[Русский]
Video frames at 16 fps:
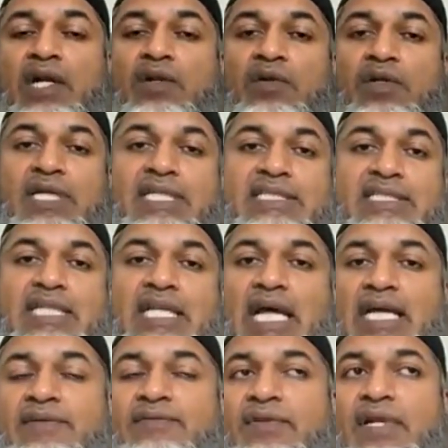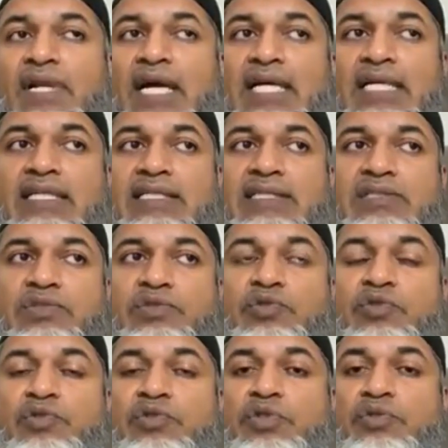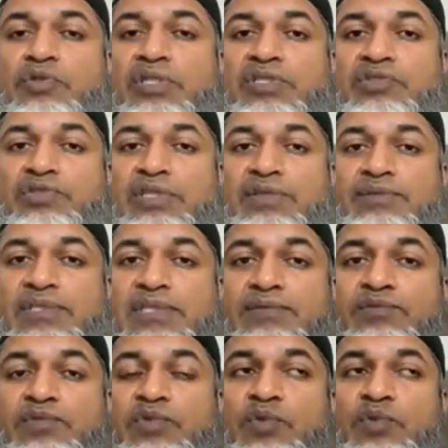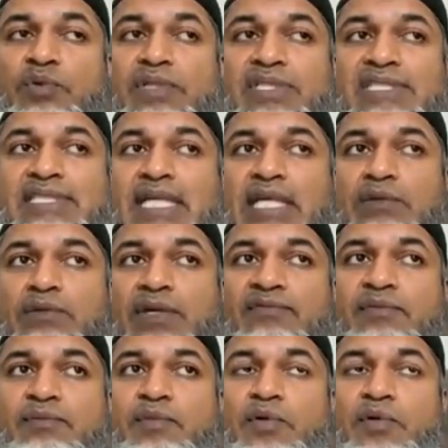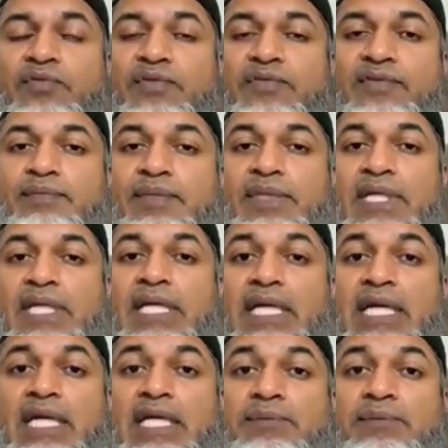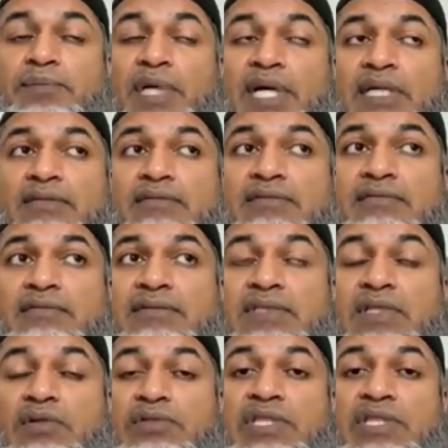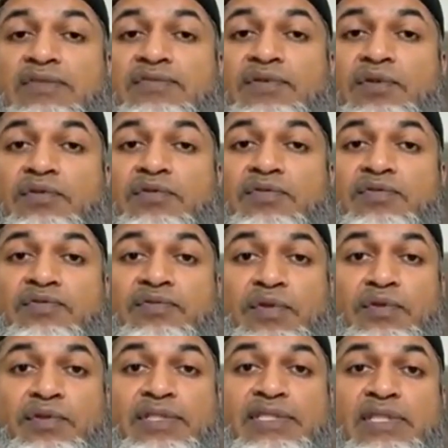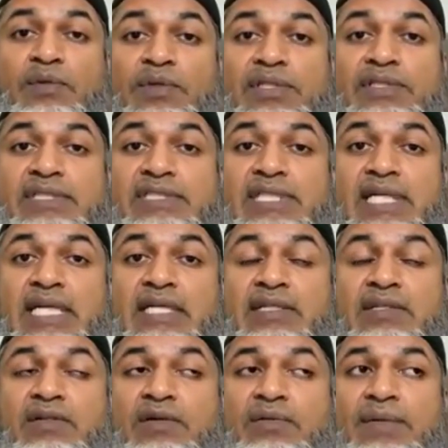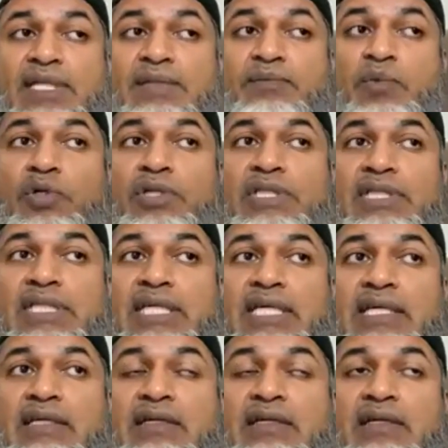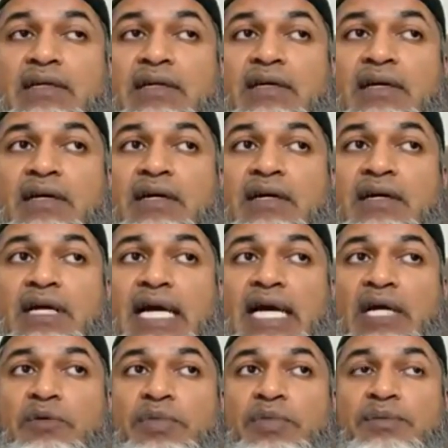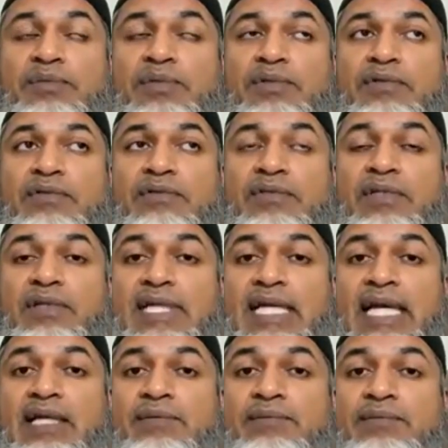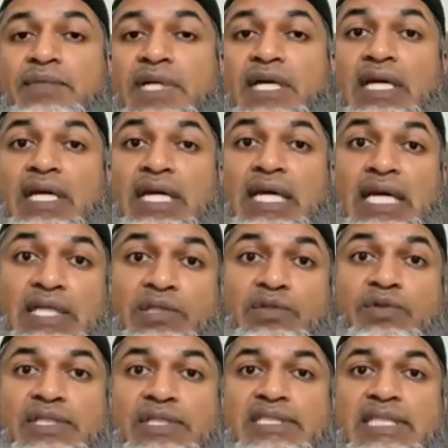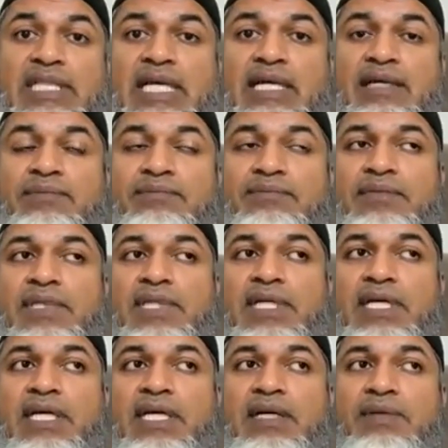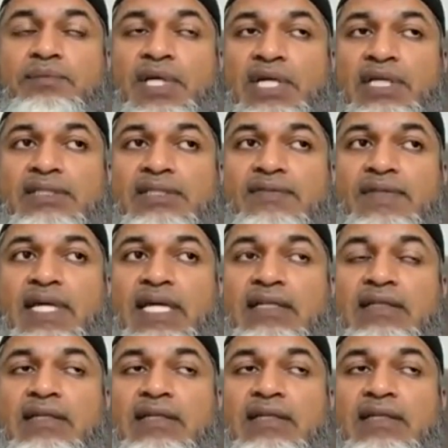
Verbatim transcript: То есть это аналогичное явление. Есть две крайности, и от обеих надо держаться подальше. Вот об этом я хотел вам сказать. О мальчике и короле, как люди пришли в ислам из-за этого.